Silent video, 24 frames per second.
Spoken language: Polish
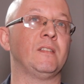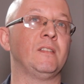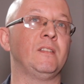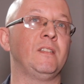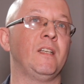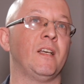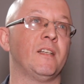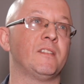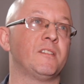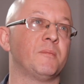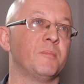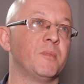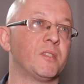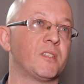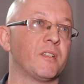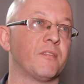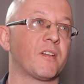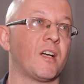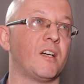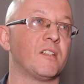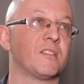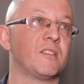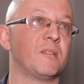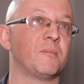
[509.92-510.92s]
jest myślę w
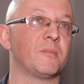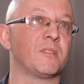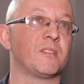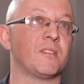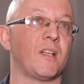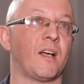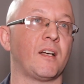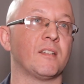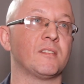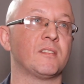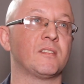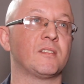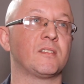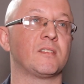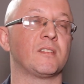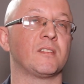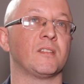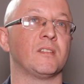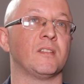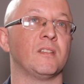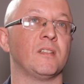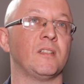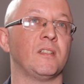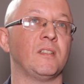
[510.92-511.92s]
każdym z nas
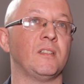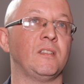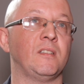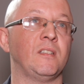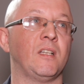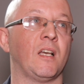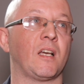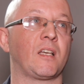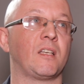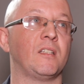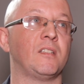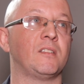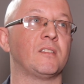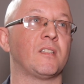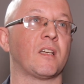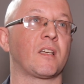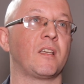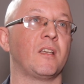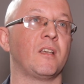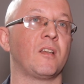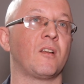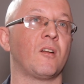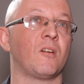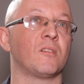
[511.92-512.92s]
y, jakiś
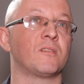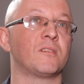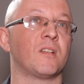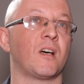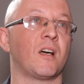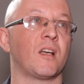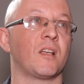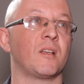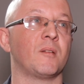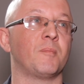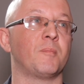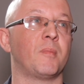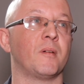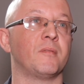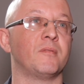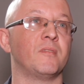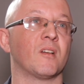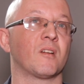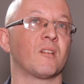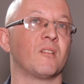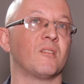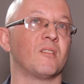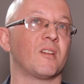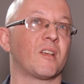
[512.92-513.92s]
taki rodzaj
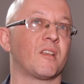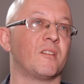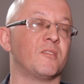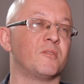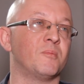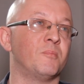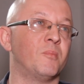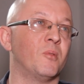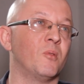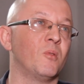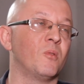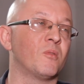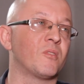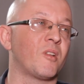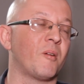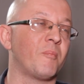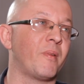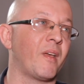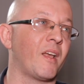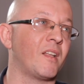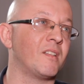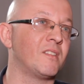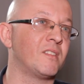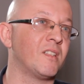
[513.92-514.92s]
pewnego jakiegoś bólu,
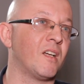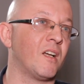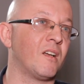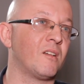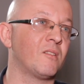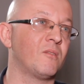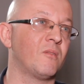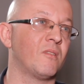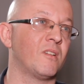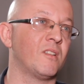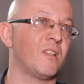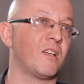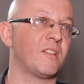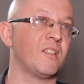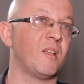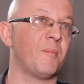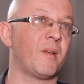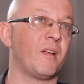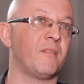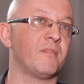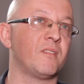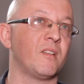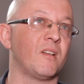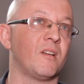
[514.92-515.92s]
napięcia, które tak
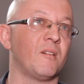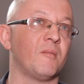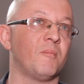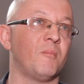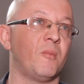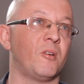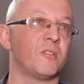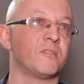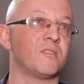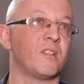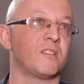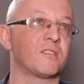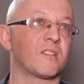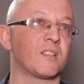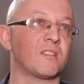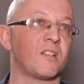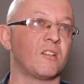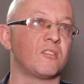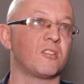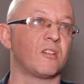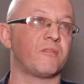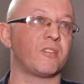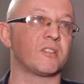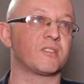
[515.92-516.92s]
naprawdę można
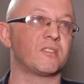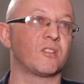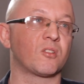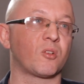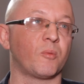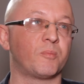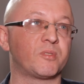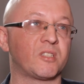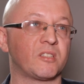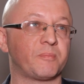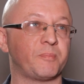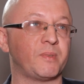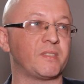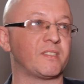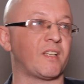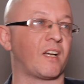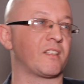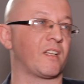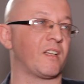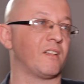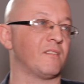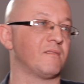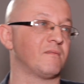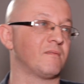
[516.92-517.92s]
skanalizować tylko przez
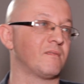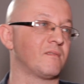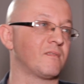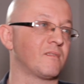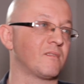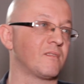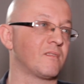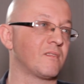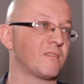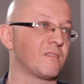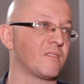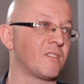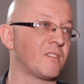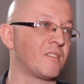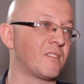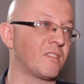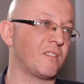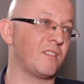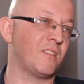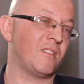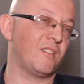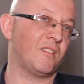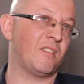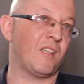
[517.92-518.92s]
pisanie.
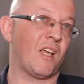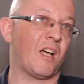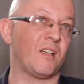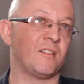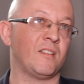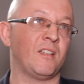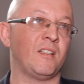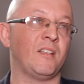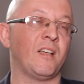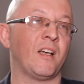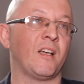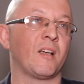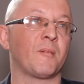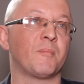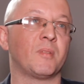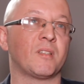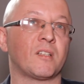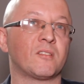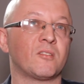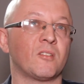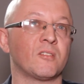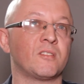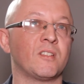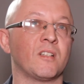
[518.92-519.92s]
Znaczy ja, ja jakby na
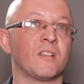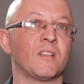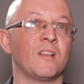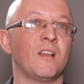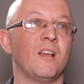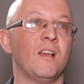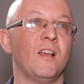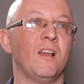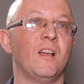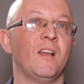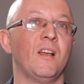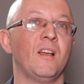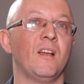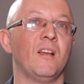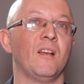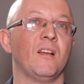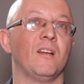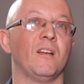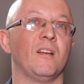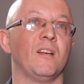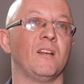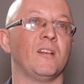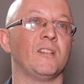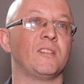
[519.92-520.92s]
co dzień
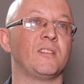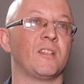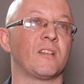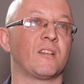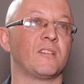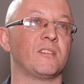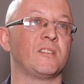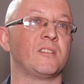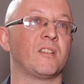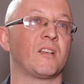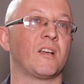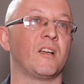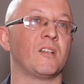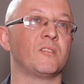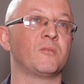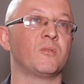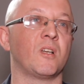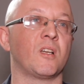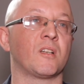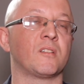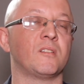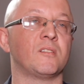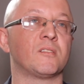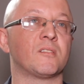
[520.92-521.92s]
y, się, się
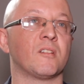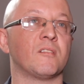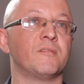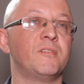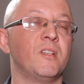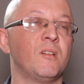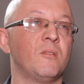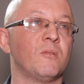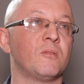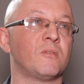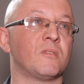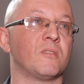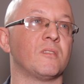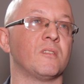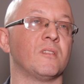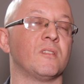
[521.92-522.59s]
realizuję gdzieś tam w wielu y,